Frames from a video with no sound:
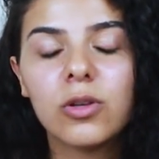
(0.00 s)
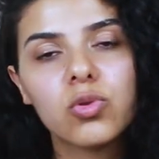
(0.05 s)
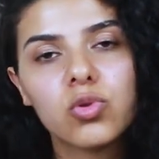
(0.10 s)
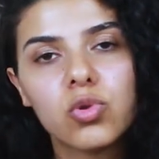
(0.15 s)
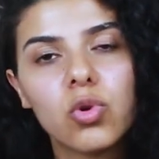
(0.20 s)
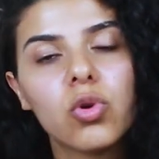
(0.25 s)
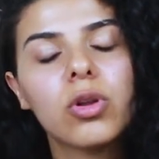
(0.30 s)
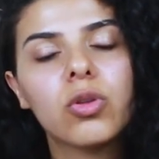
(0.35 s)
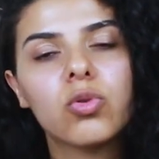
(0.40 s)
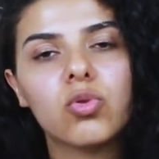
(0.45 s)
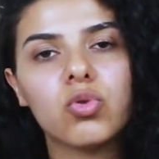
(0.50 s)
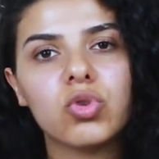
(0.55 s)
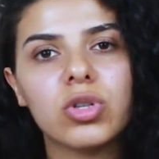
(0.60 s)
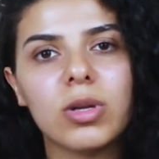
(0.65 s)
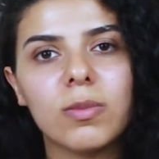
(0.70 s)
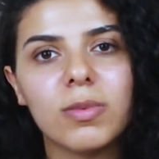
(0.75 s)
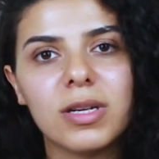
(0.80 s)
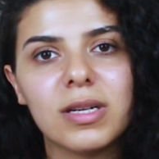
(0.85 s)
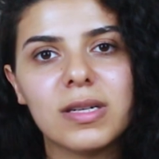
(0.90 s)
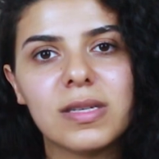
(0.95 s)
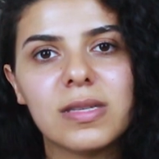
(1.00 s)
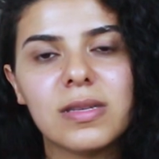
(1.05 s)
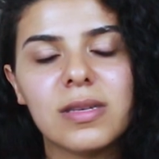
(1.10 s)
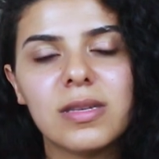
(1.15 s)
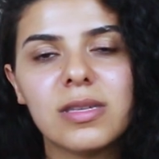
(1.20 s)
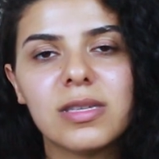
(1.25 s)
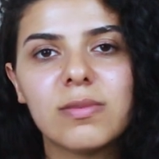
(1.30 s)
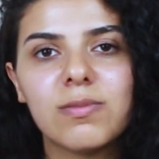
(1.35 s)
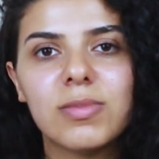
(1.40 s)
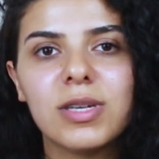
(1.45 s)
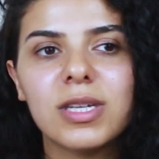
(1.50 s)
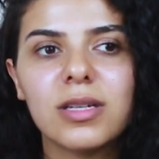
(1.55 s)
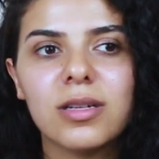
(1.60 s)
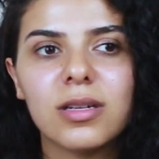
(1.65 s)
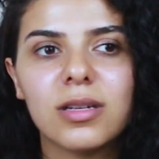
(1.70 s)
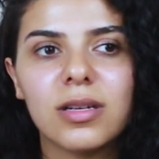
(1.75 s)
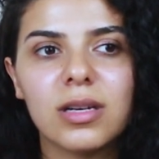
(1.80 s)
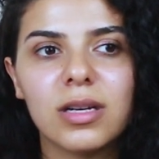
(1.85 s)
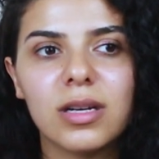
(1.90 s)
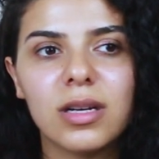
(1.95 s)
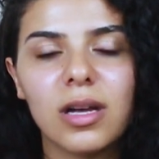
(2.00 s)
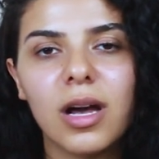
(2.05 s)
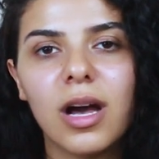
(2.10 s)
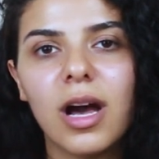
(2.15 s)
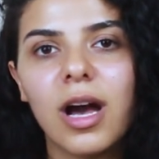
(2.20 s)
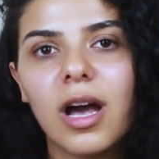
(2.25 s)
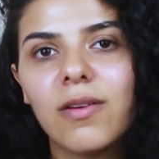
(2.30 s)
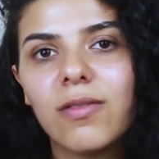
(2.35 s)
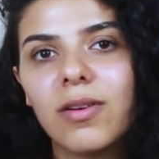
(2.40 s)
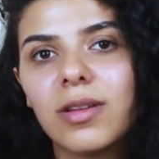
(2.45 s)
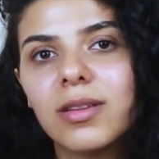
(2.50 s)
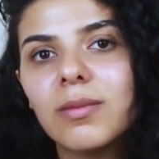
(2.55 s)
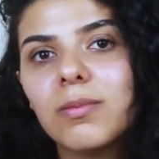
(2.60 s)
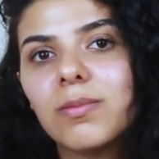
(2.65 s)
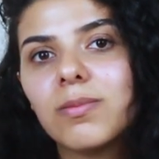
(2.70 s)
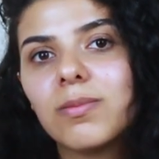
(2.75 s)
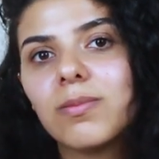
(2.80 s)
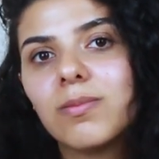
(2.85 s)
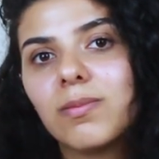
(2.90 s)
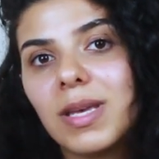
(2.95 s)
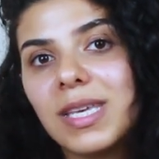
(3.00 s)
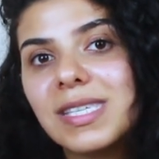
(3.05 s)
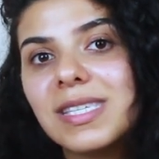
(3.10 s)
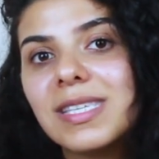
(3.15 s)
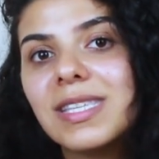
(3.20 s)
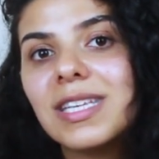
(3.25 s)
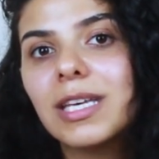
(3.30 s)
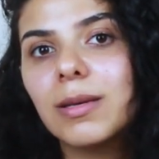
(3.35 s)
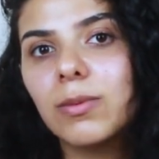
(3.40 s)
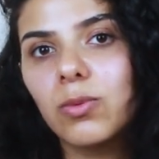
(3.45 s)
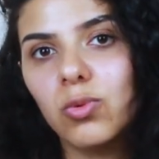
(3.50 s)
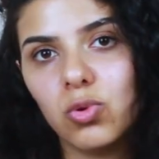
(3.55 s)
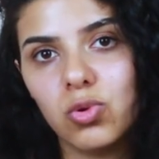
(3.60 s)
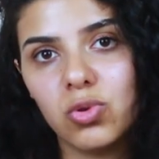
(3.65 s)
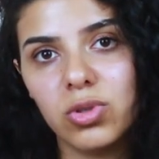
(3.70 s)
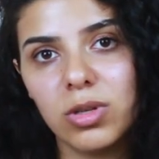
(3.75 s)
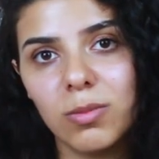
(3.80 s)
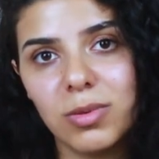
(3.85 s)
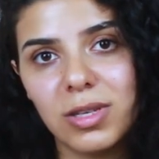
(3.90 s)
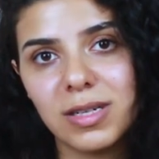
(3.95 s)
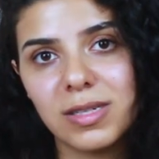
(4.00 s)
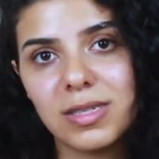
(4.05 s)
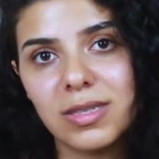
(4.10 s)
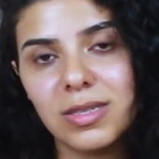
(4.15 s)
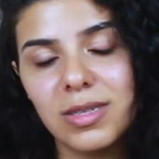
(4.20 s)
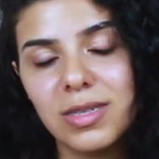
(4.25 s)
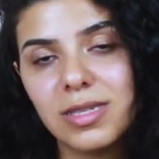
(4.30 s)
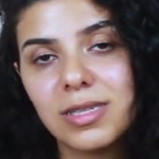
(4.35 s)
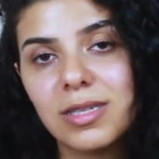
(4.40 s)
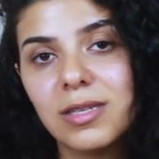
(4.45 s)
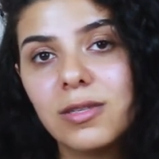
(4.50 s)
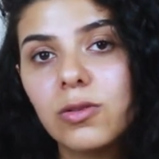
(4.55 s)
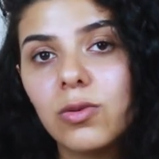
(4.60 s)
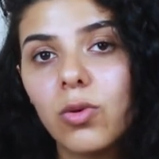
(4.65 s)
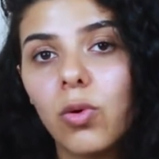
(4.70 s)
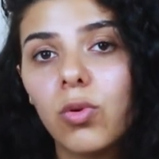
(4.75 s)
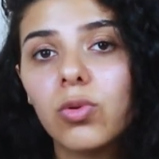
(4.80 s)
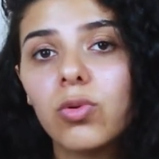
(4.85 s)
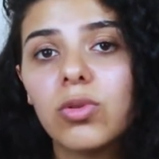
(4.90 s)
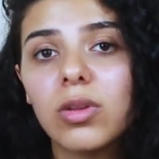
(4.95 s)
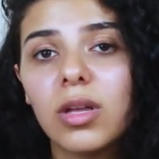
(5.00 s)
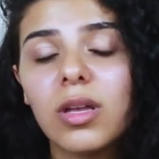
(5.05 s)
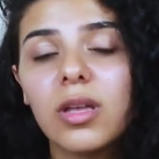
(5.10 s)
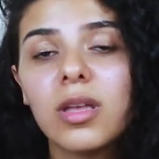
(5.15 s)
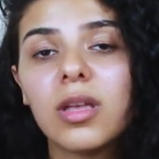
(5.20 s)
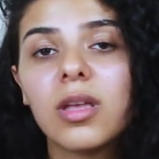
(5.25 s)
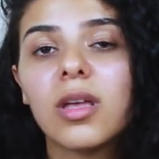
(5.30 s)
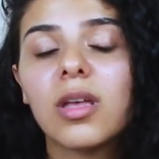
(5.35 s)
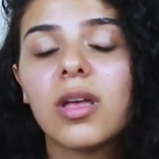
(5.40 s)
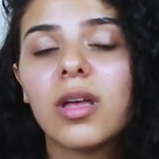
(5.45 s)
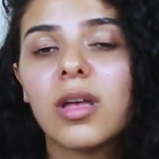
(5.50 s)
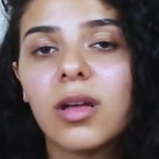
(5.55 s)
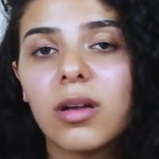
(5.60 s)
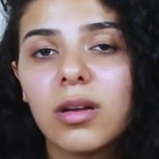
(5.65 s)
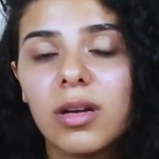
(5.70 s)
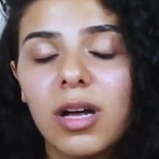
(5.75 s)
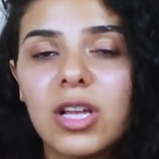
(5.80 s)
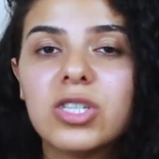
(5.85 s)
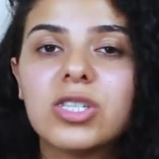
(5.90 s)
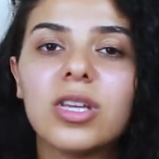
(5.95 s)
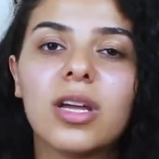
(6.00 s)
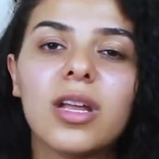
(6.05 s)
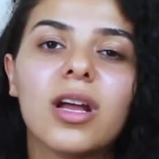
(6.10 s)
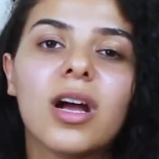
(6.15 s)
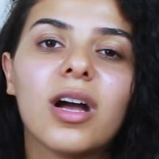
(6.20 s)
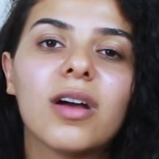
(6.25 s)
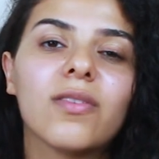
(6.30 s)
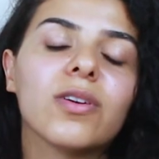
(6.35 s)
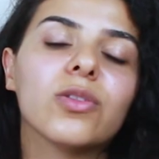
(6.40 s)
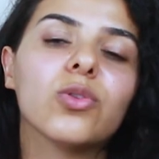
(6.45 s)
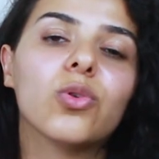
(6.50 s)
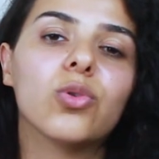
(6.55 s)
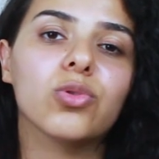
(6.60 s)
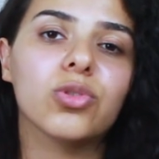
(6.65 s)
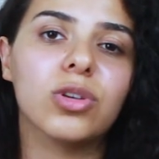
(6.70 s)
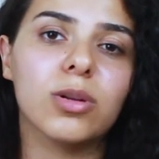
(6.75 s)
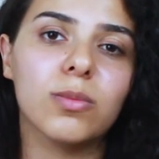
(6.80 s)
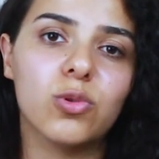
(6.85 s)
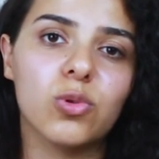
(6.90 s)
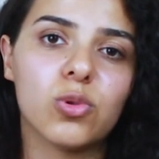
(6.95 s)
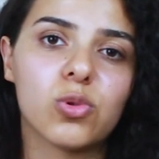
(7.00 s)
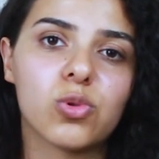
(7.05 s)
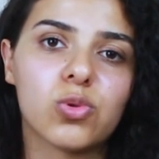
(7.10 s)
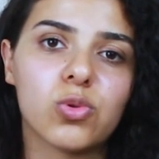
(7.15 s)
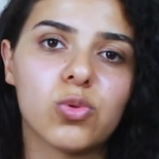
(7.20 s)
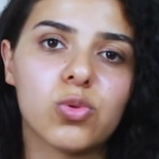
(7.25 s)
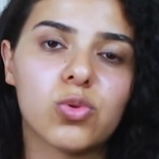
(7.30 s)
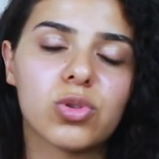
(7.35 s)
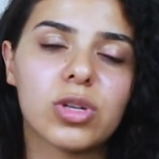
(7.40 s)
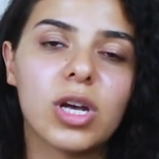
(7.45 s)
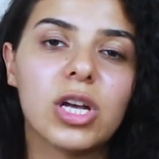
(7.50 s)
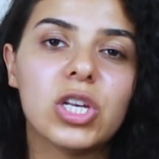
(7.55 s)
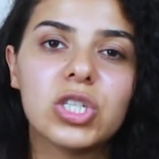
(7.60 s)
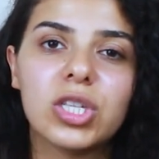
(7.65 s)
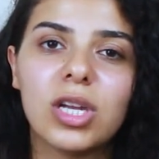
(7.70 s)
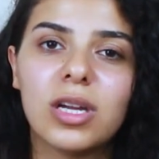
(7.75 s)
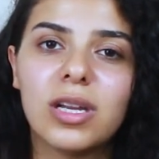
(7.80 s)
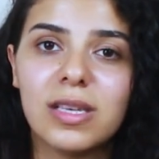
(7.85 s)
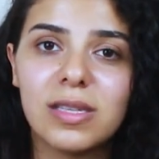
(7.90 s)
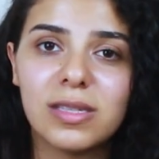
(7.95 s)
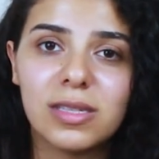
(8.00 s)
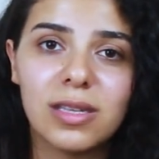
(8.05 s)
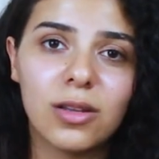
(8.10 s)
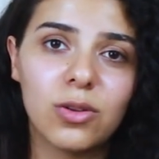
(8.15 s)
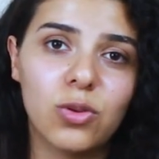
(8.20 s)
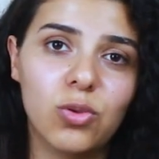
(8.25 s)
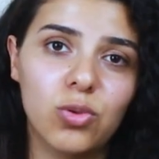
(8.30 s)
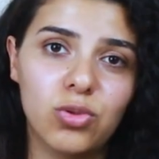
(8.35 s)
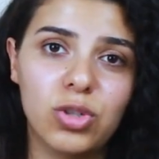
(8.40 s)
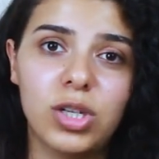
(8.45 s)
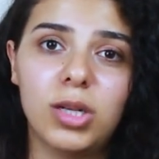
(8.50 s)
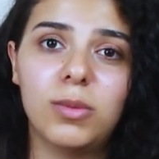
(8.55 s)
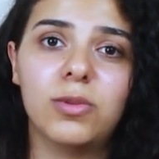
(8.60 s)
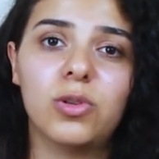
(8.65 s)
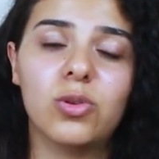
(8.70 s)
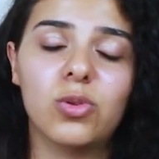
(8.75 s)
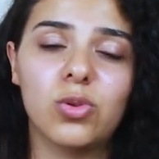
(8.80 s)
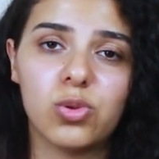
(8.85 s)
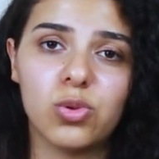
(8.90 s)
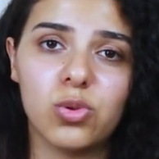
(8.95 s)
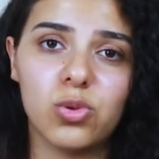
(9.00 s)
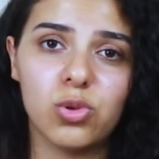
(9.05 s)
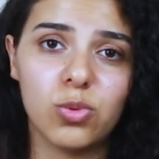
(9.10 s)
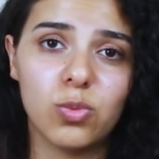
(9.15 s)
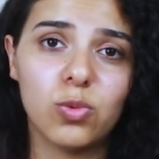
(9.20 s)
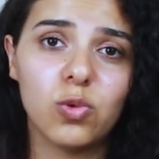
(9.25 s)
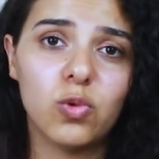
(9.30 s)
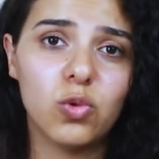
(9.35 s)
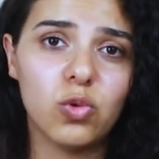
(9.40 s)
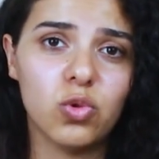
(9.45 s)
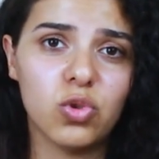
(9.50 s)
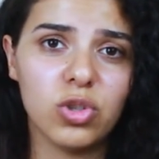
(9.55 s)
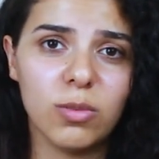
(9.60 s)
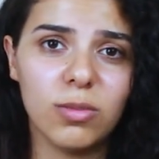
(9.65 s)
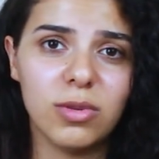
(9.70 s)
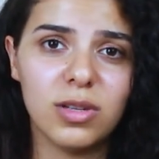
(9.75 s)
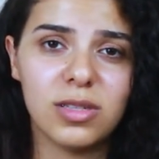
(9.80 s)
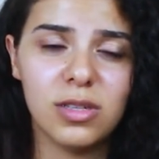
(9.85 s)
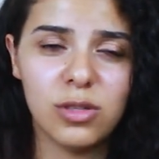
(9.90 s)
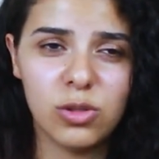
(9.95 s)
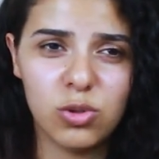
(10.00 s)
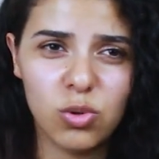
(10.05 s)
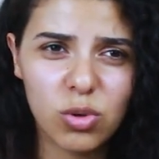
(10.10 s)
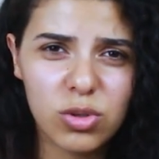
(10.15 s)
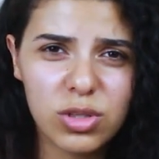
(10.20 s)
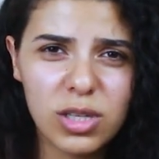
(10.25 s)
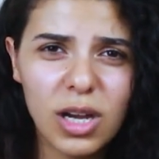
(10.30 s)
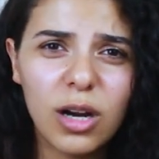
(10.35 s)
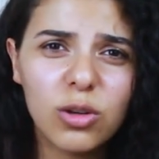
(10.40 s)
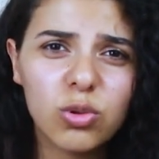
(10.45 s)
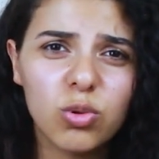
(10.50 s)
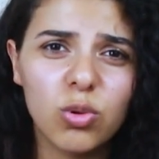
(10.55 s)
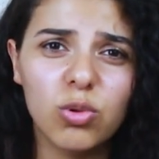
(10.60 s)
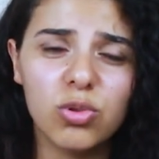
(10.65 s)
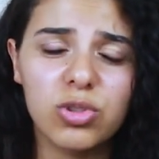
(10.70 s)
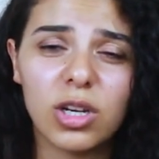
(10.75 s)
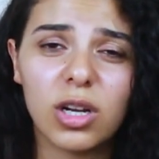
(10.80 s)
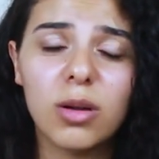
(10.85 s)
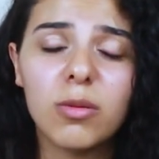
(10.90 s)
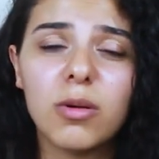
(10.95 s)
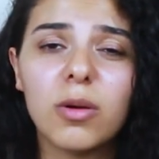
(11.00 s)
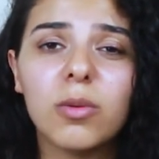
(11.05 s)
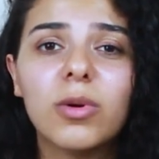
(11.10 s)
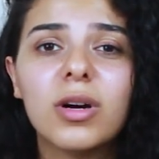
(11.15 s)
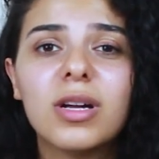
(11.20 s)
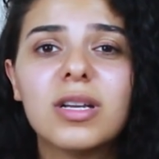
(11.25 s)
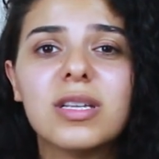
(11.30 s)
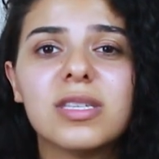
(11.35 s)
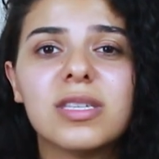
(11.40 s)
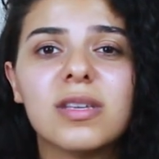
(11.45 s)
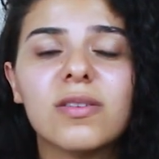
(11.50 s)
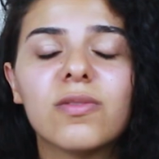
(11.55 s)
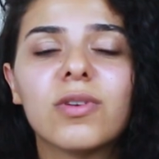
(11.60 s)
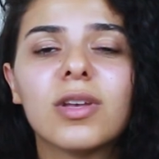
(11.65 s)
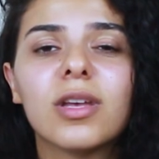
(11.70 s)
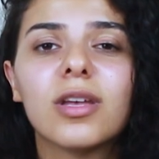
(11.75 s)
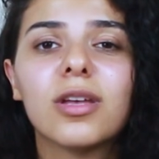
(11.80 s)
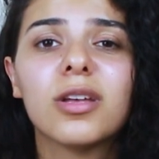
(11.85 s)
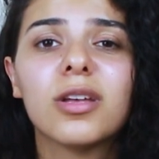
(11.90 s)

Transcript: şöyle düşünebilirsiniz. Bir e, hayvanın besini gibi düşünebilirsiniz. Siz onunla kaç tane hayvanı öldürebiliyorsunuz? Kaç tane insanı öldürebiliyorsunuz? Bunu düşünebilirsiniz. Çok sert olacak ama maalesef